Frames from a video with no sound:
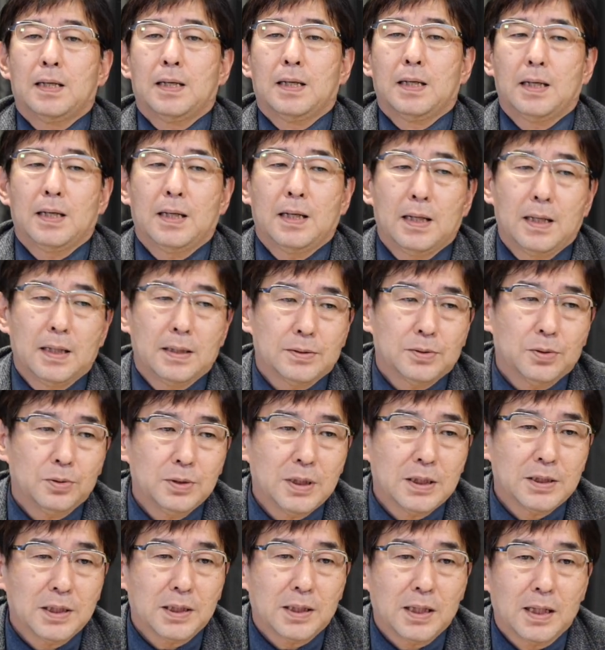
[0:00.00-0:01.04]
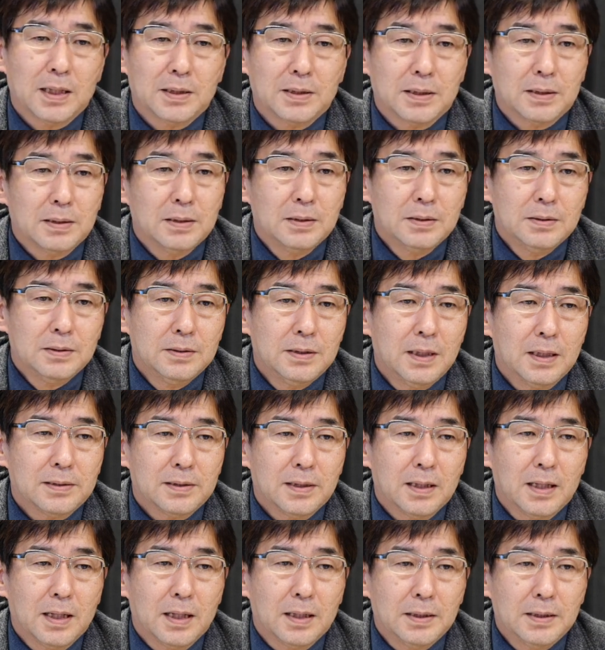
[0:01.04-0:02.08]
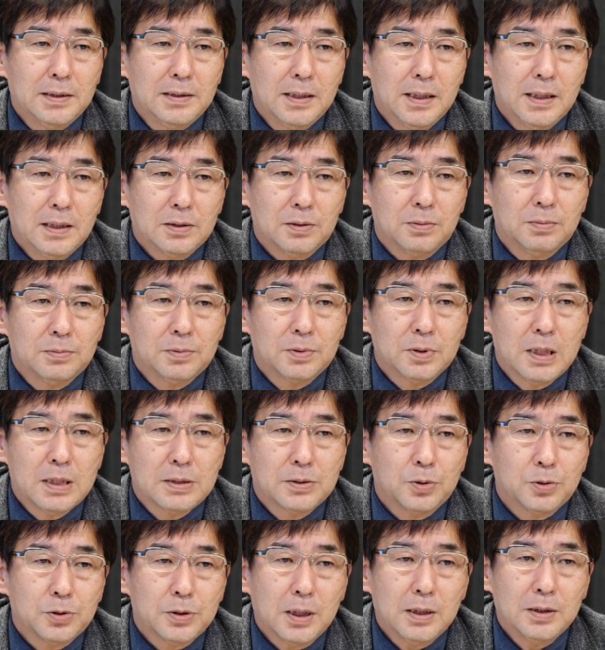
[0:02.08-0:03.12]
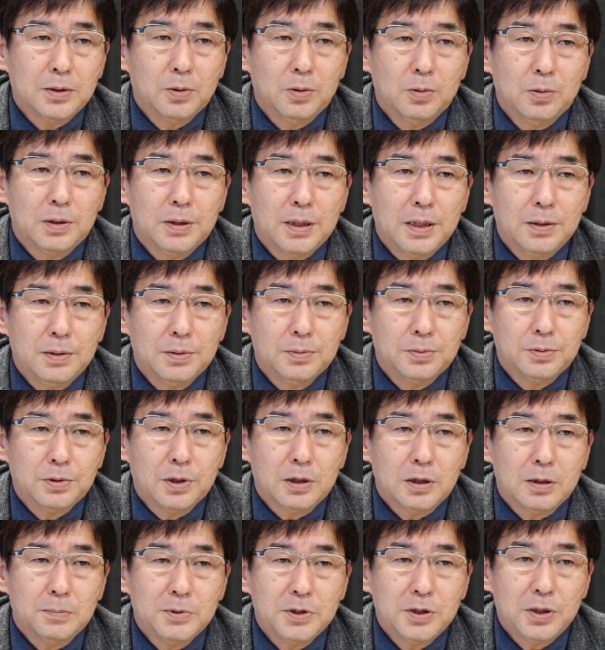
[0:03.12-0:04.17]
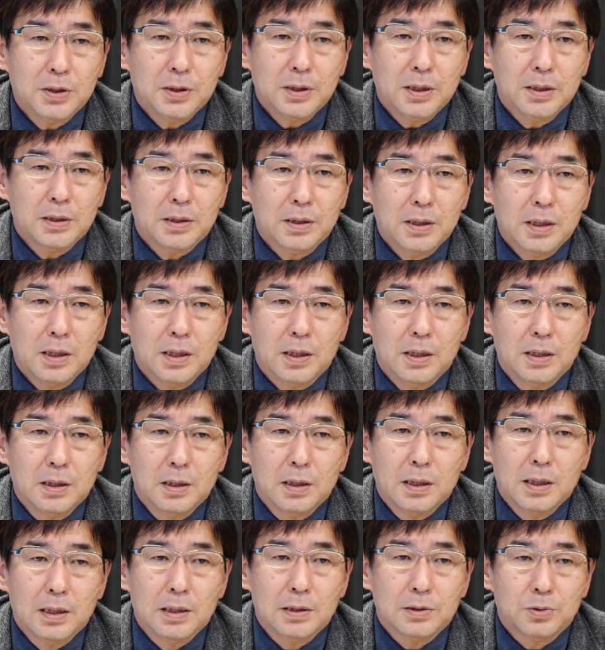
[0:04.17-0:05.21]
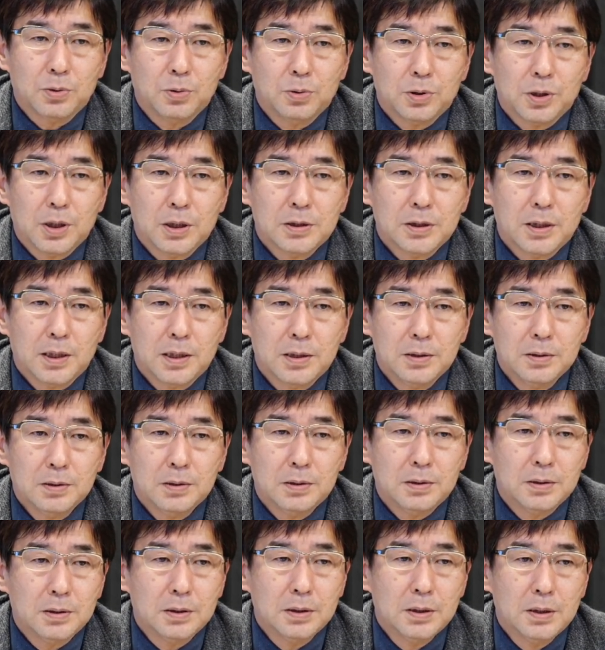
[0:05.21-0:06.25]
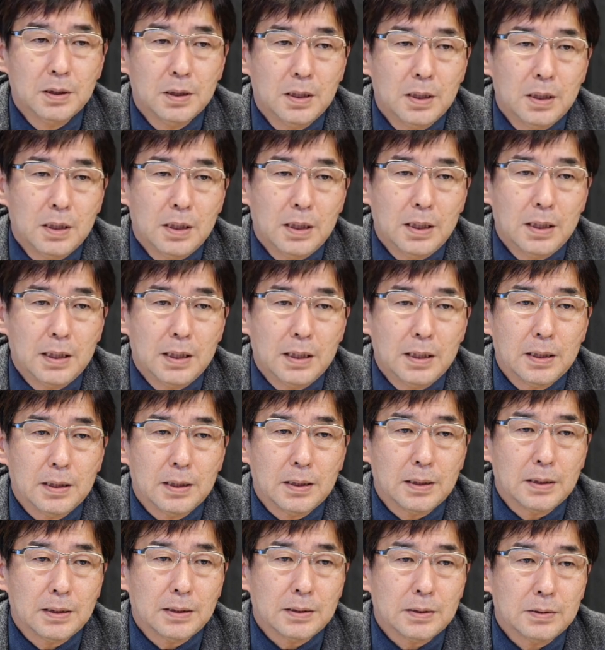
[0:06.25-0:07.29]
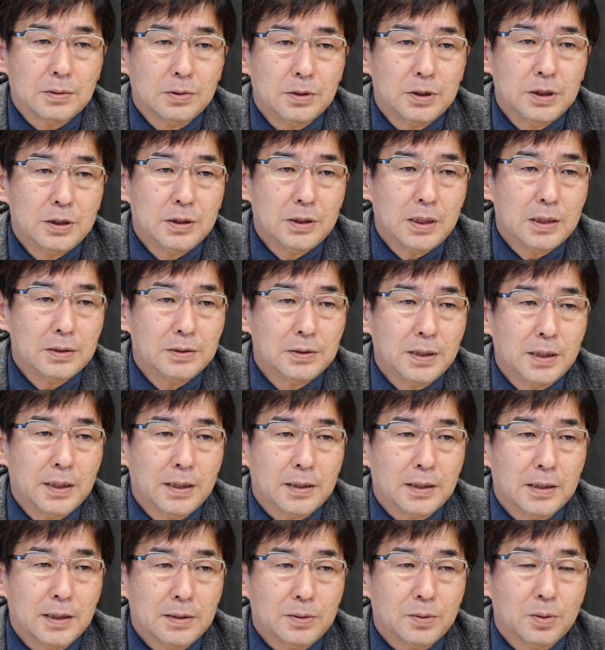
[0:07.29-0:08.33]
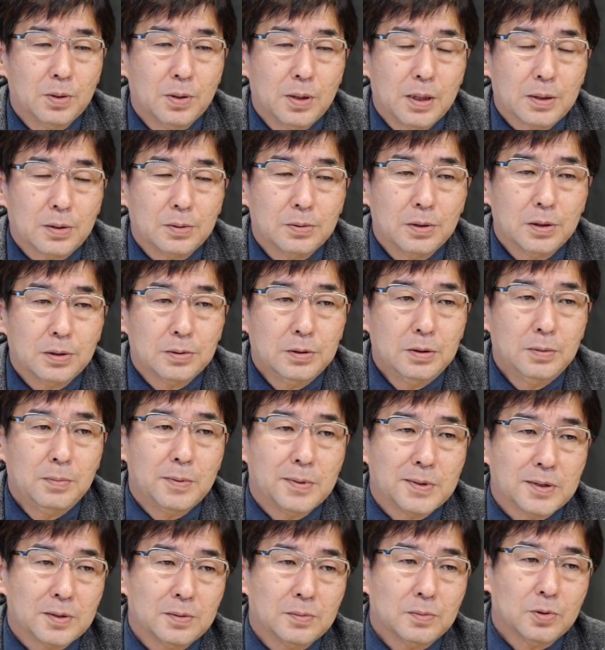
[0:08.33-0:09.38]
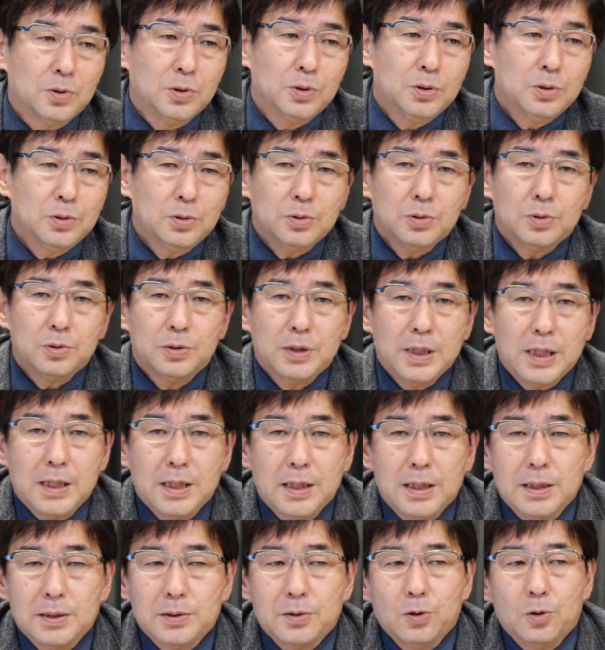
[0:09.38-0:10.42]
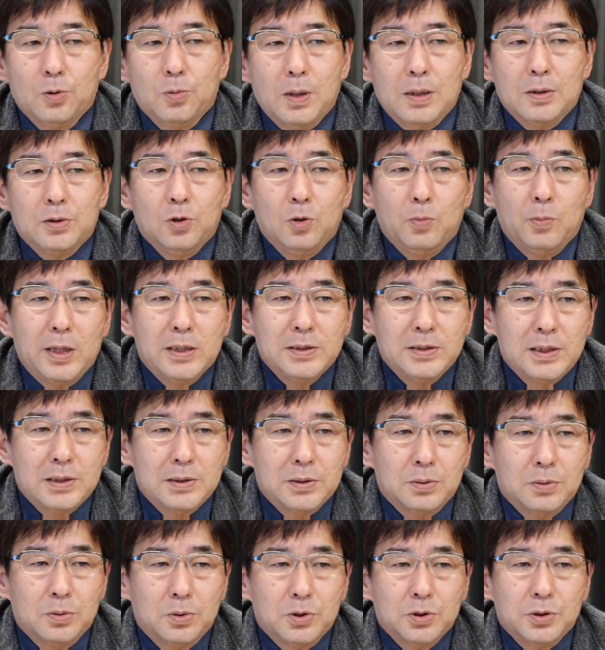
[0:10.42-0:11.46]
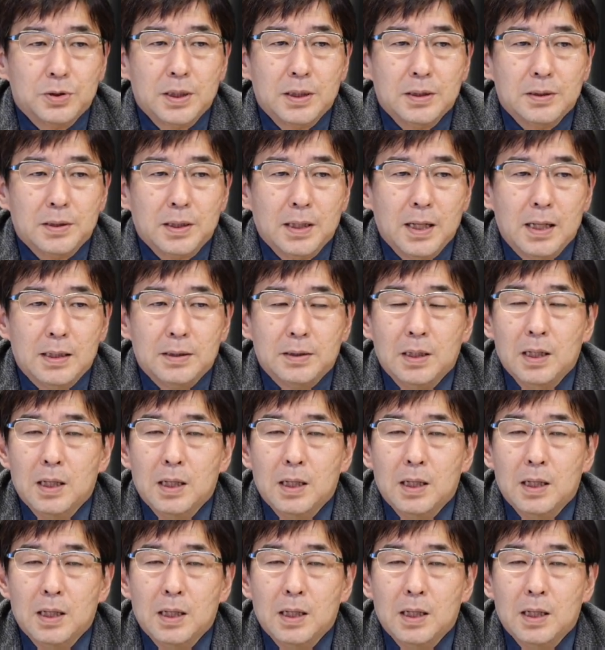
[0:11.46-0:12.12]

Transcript: えー、そんな世界がなったらいいな、えー、そしたら日本はね再び世界から、えー、尊敬される、えー、国になるんじゃないかなと、えー、こんなふうに思います。ということで、えー、今日はノーマリゼーションの視点から、